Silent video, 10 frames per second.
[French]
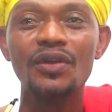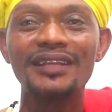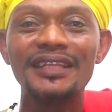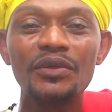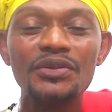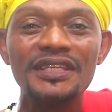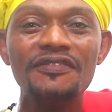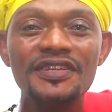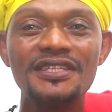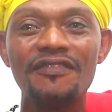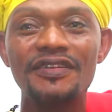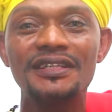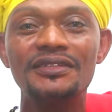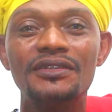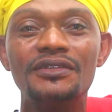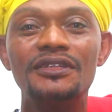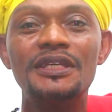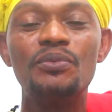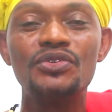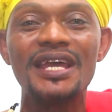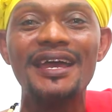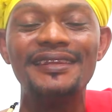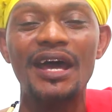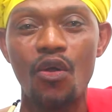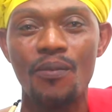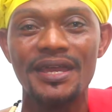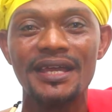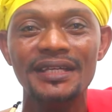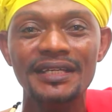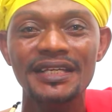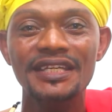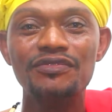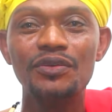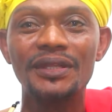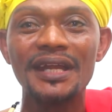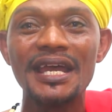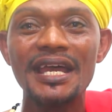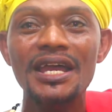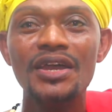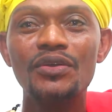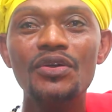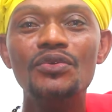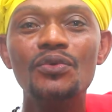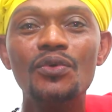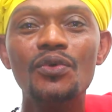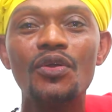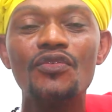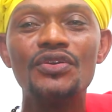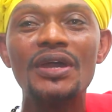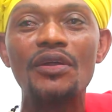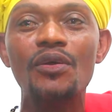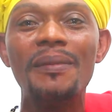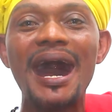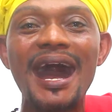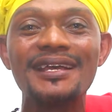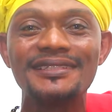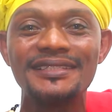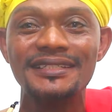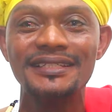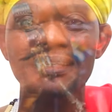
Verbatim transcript: Donc, en tant que digne fils d'Afrique, qui plus est daoméen, il faudrait que nous revenions à nos bases,